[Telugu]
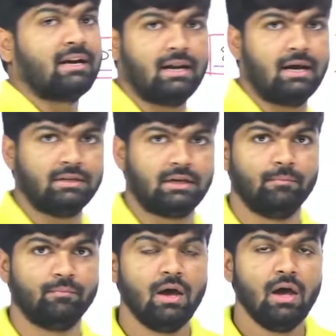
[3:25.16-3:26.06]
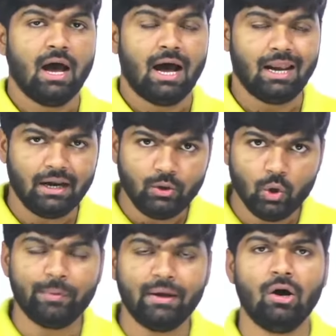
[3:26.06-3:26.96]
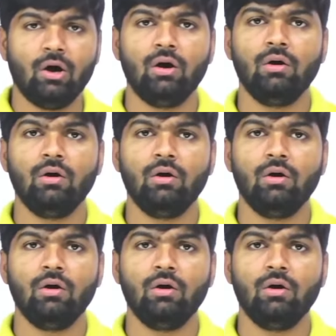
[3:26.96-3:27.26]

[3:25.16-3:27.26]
తరహా రాజకీయం ఆల్రెడీ యూపీలో